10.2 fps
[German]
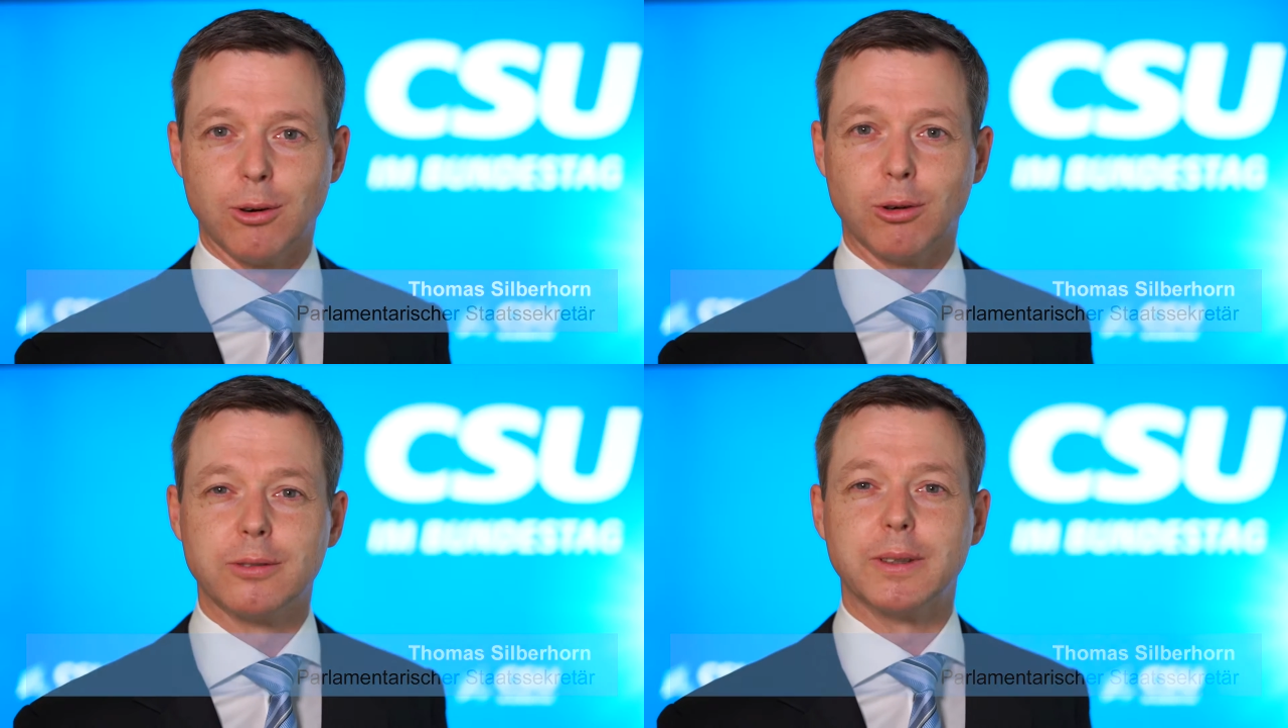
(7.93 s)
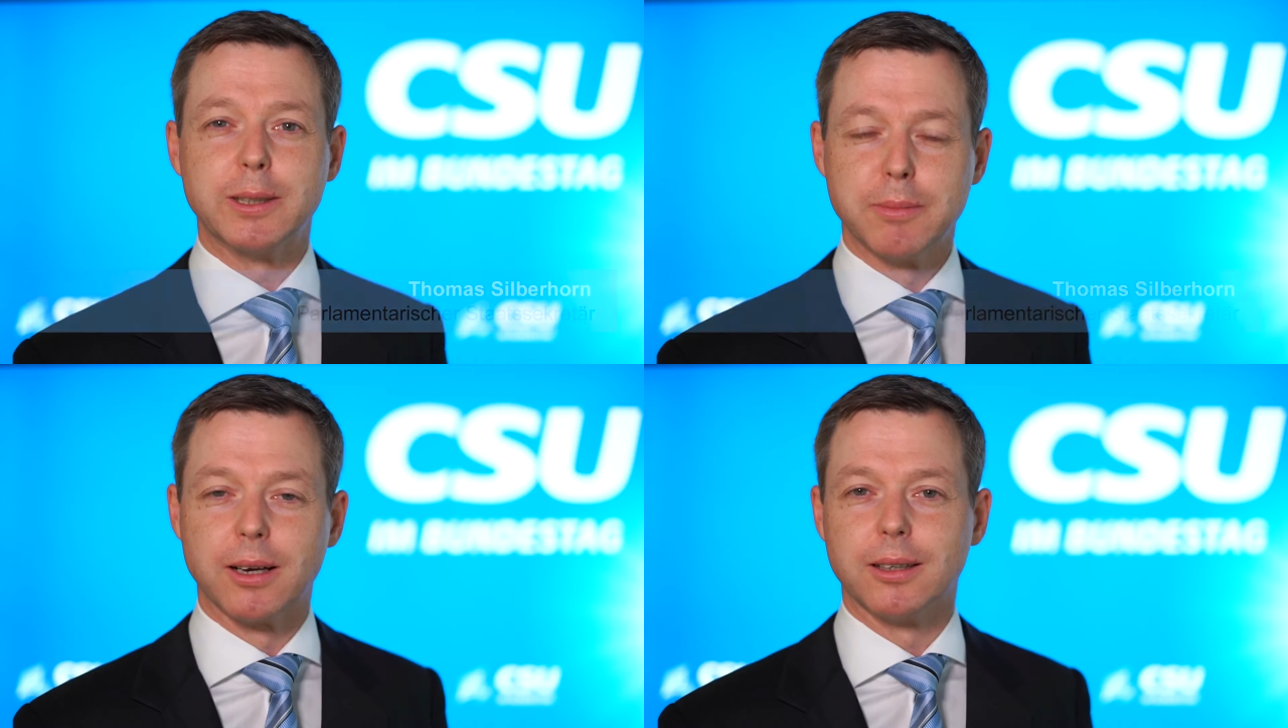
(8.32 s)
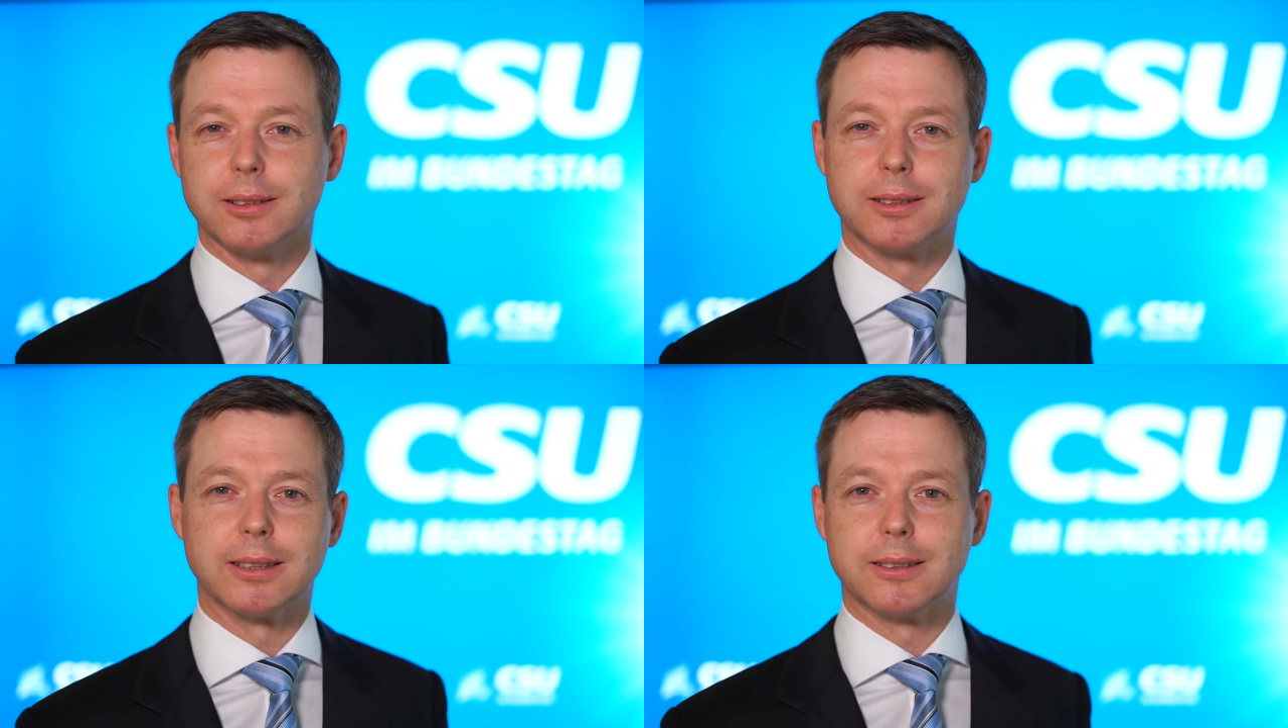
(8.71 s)
Und wie
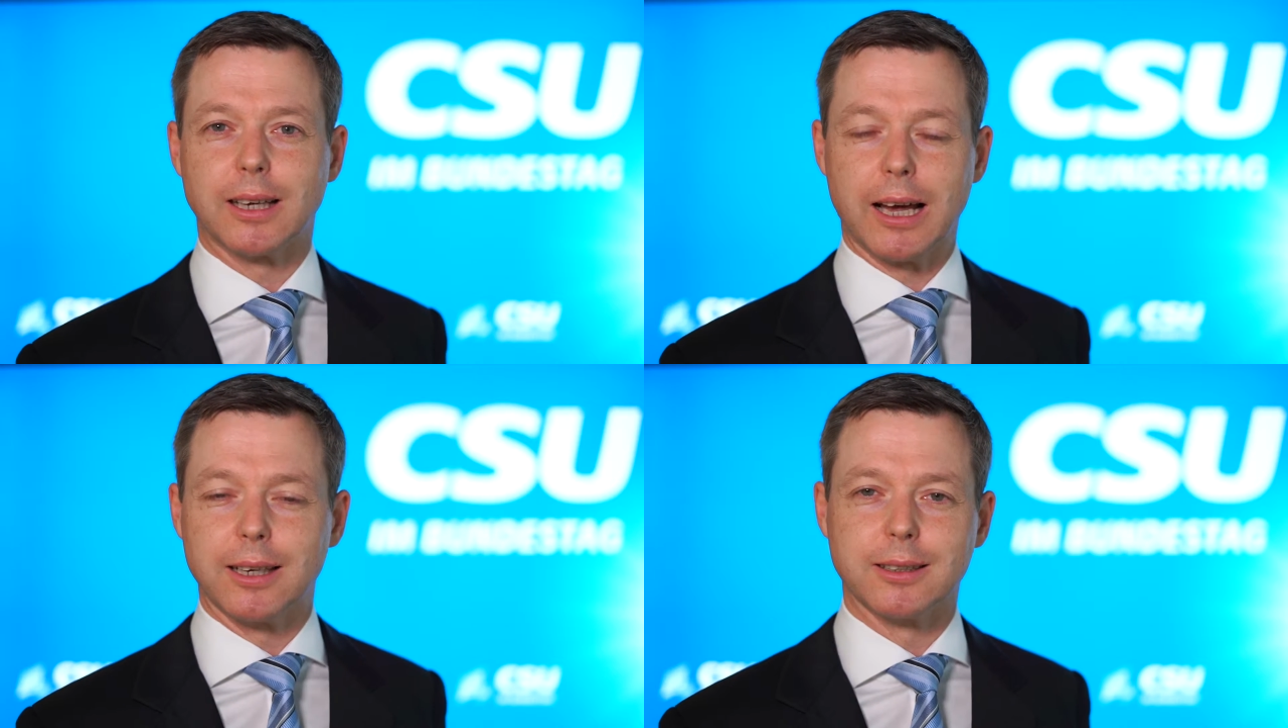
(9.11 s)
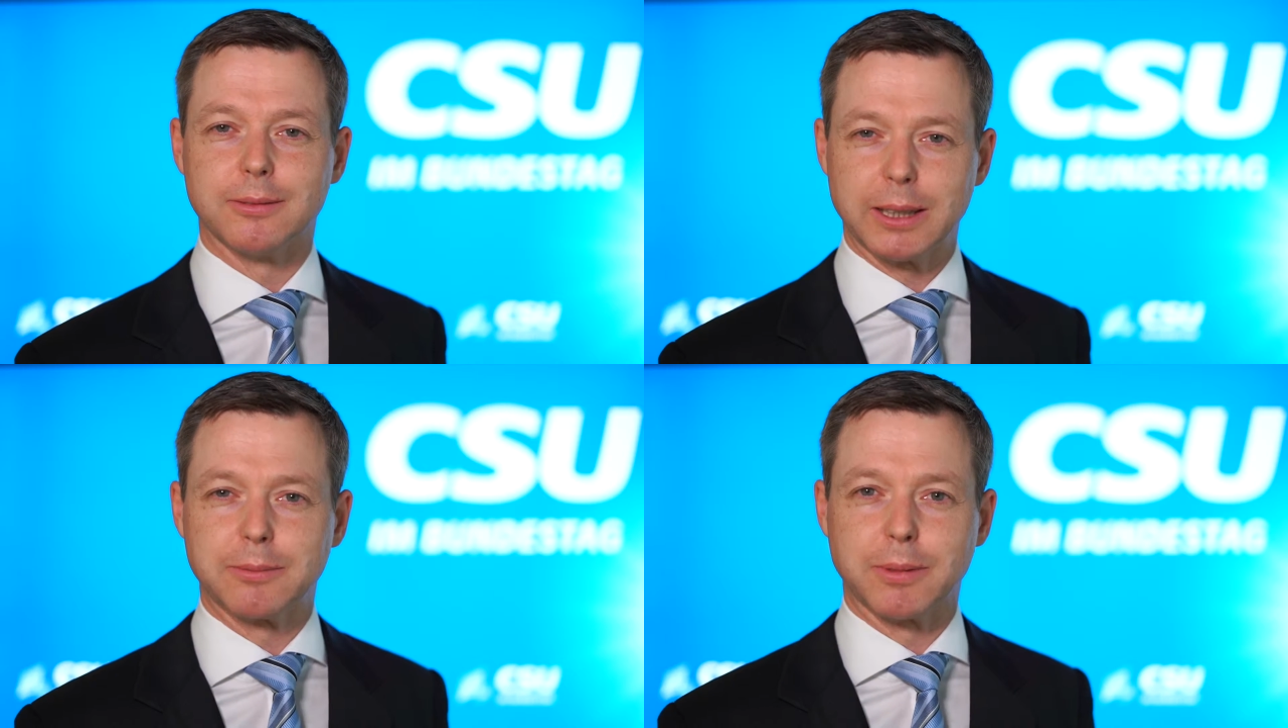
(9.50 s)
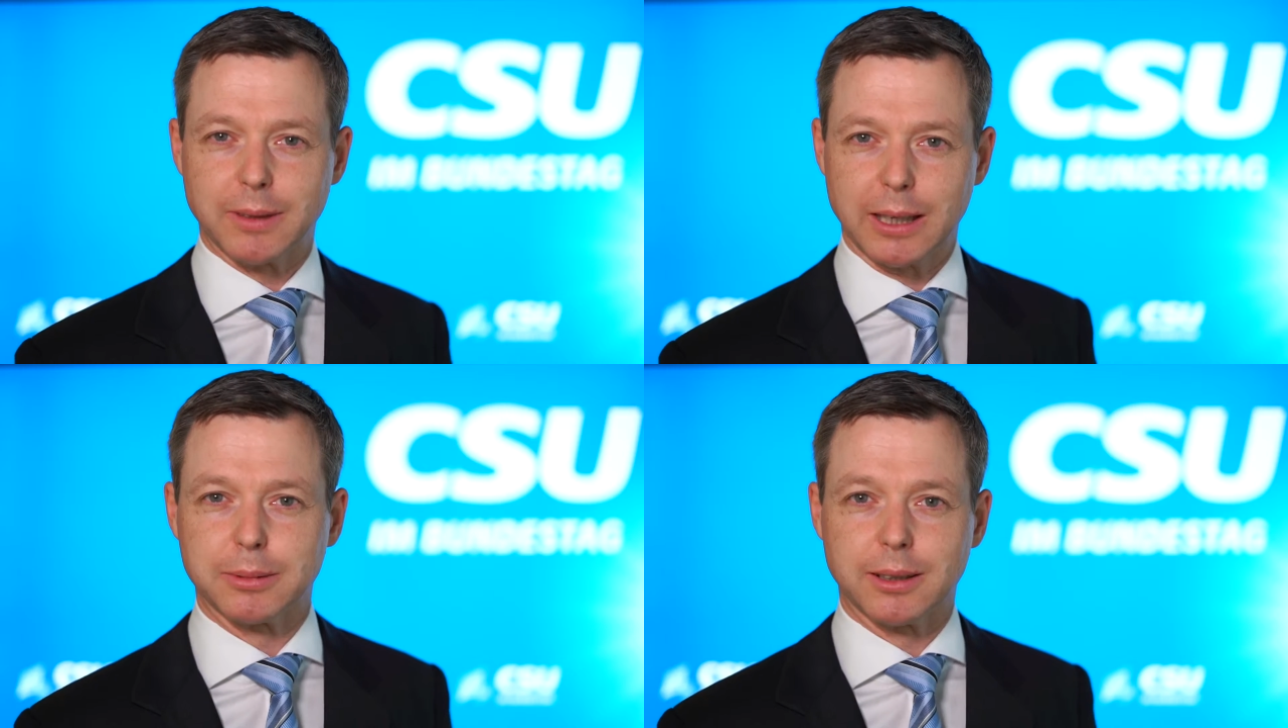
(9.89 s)
immer sind alle
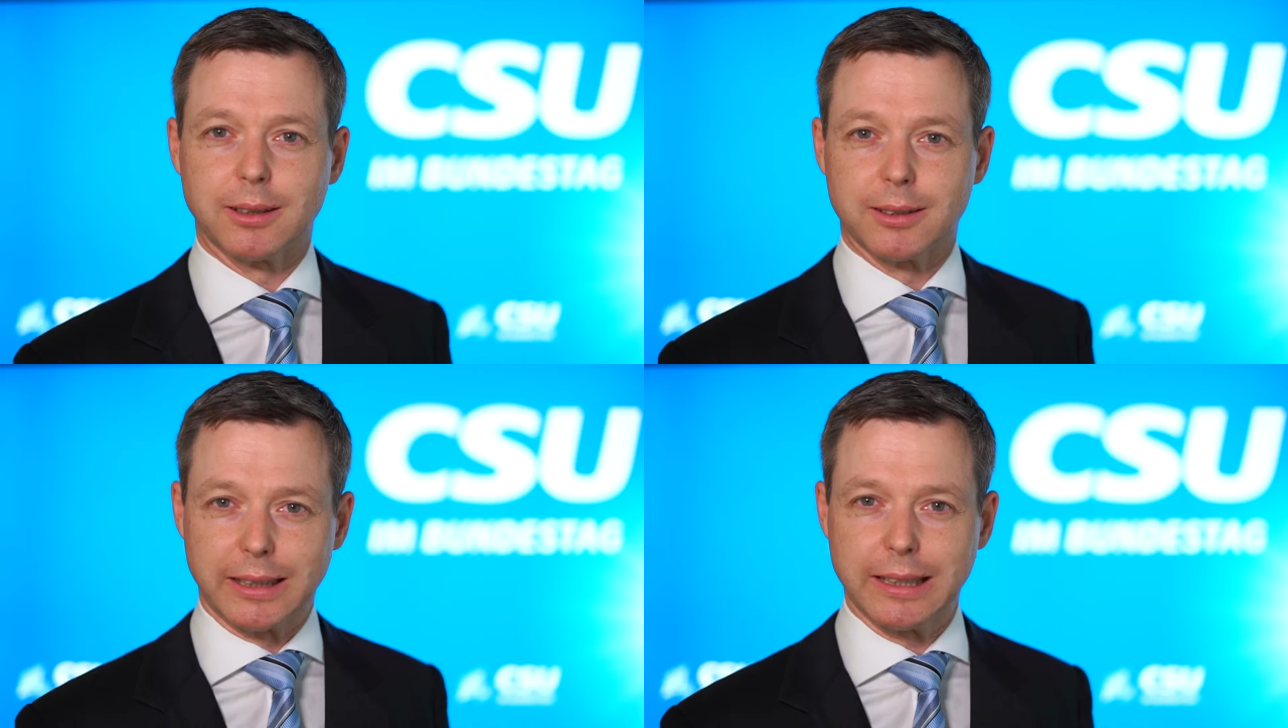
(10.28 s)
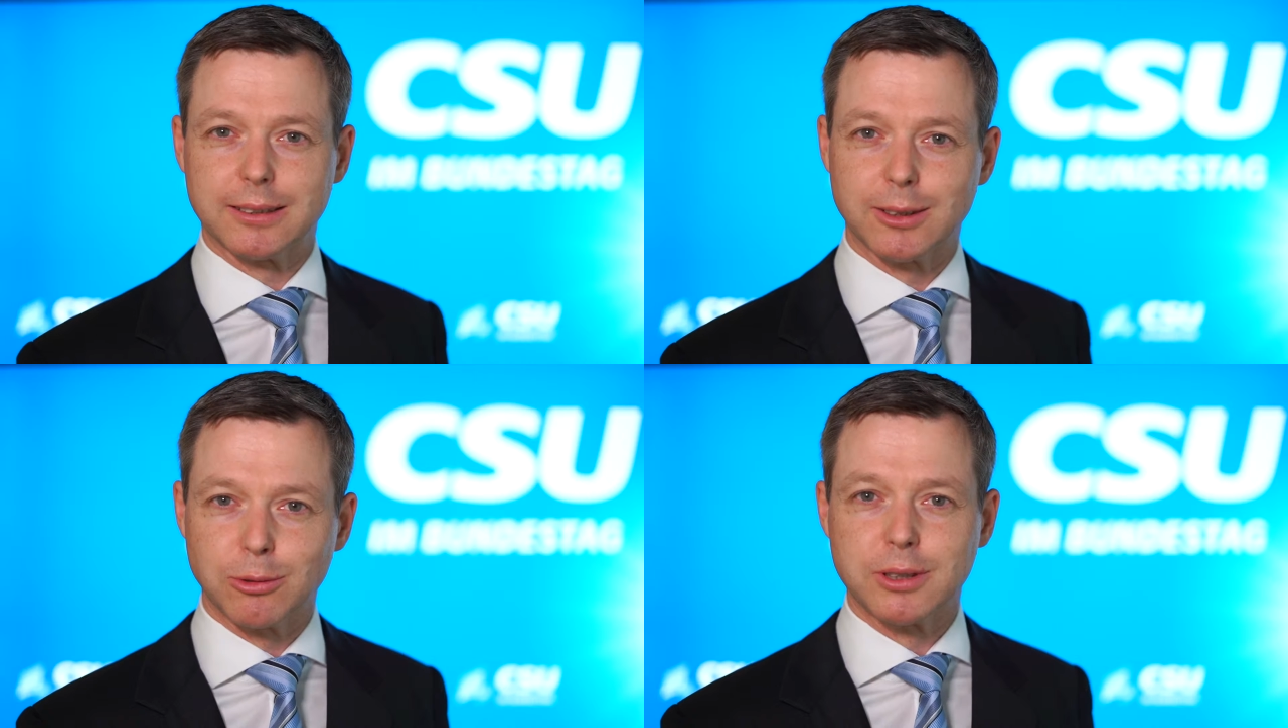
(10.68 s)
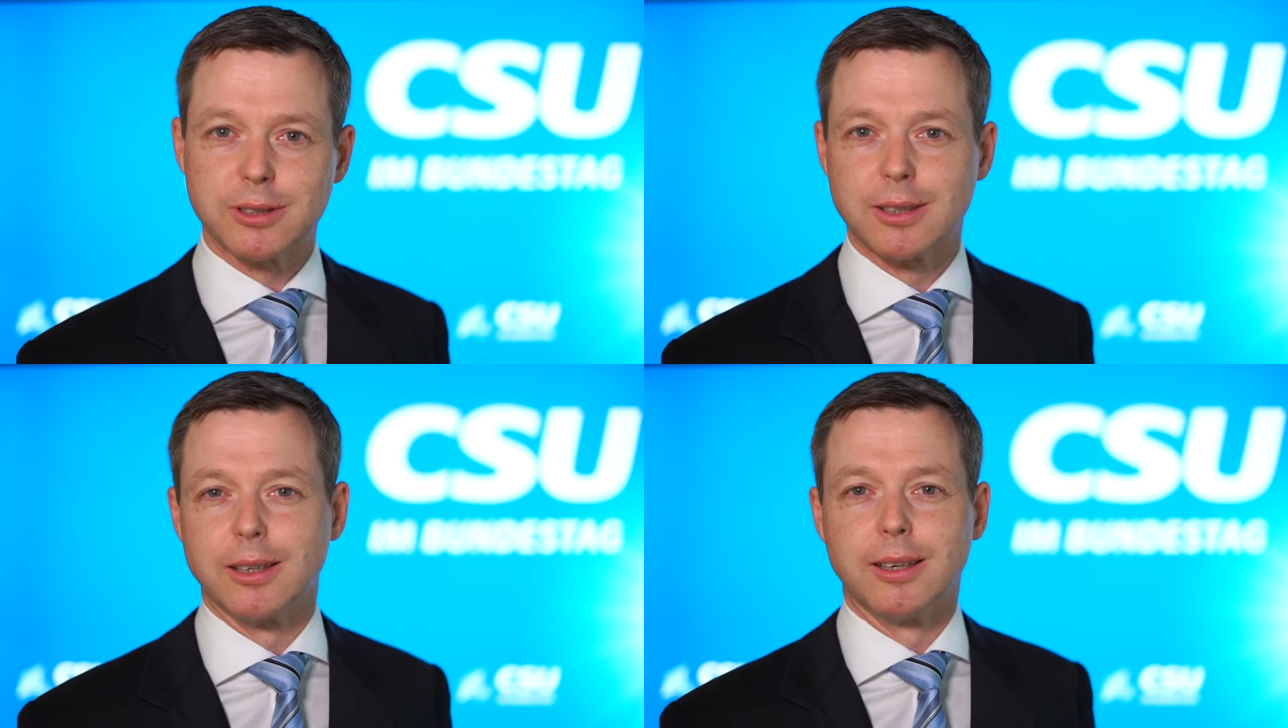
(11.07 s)
Wettbewerber gegen
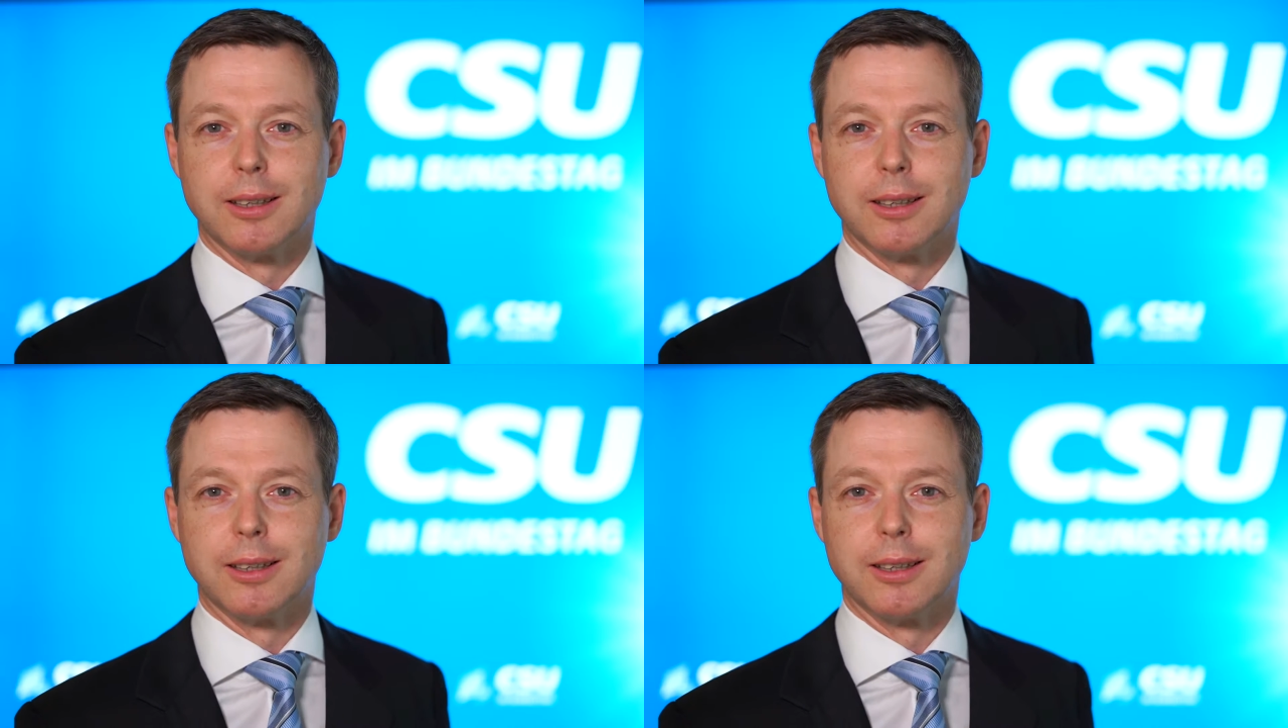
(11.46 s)
uns.